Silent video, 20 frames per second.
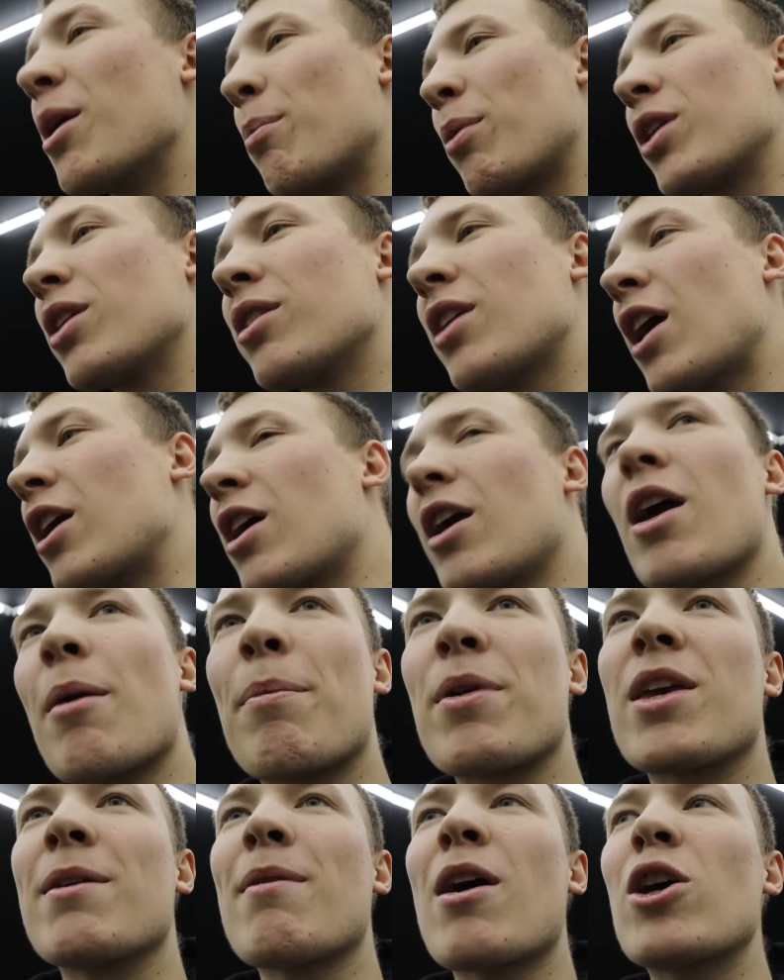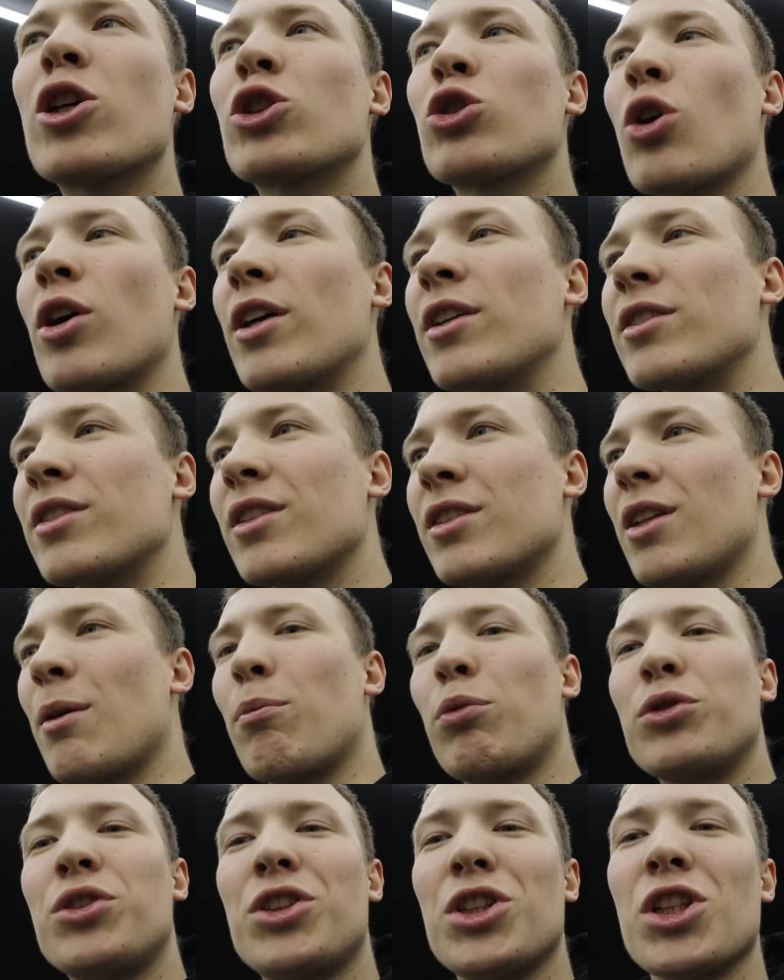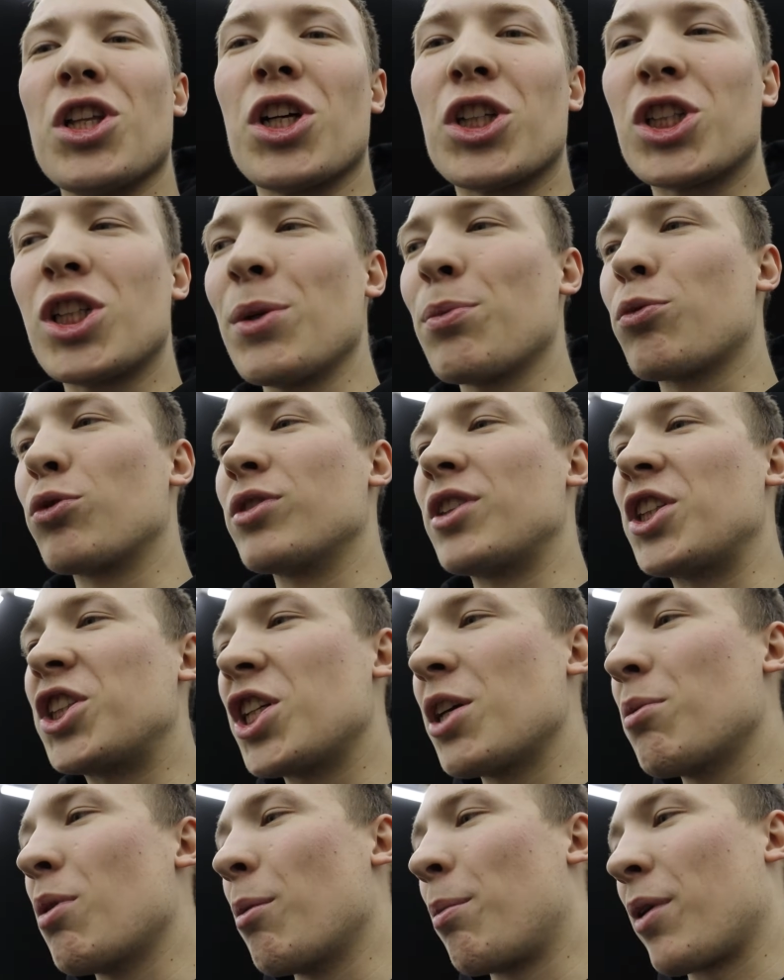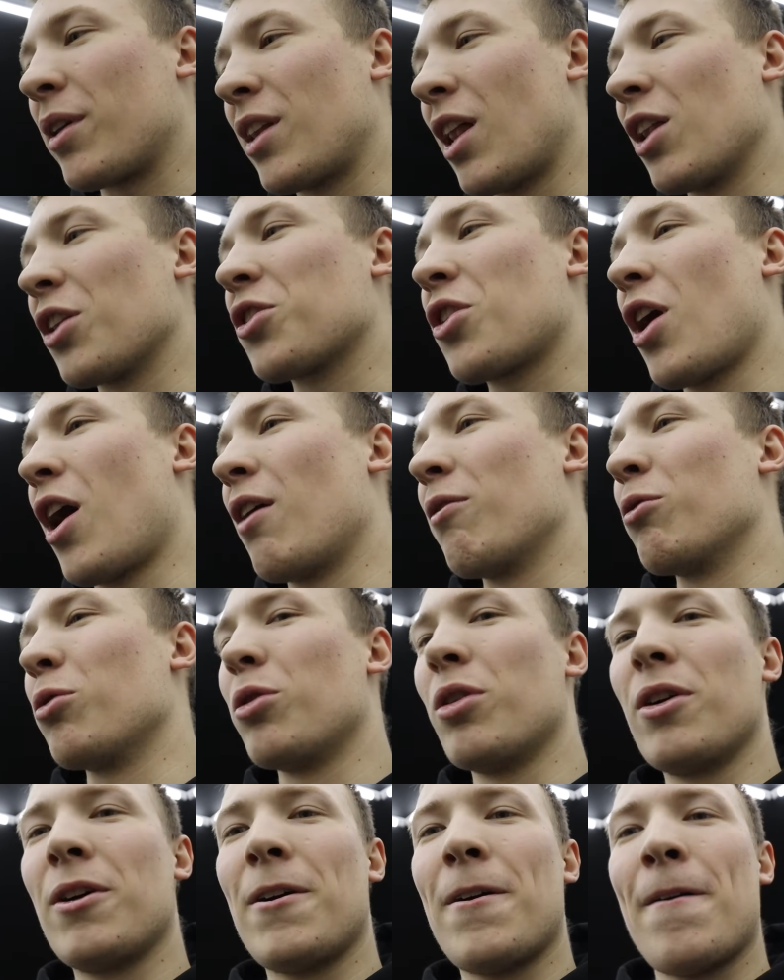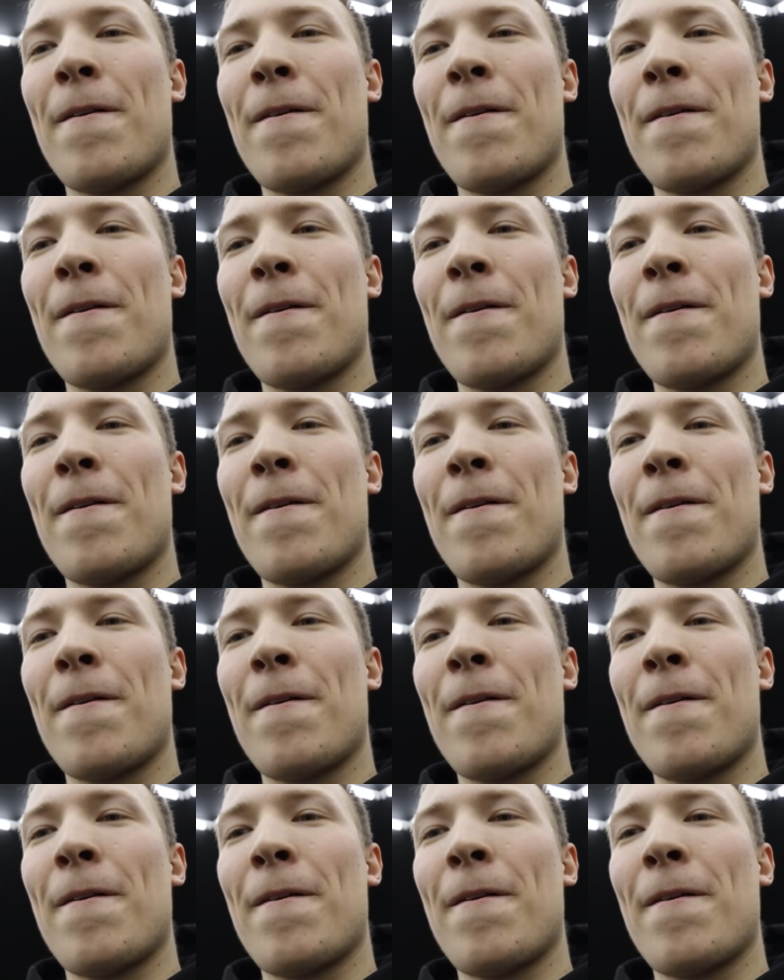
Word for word: Я, пони, я, я понимаю, что я допустил ошибку. Зачем я продал каву?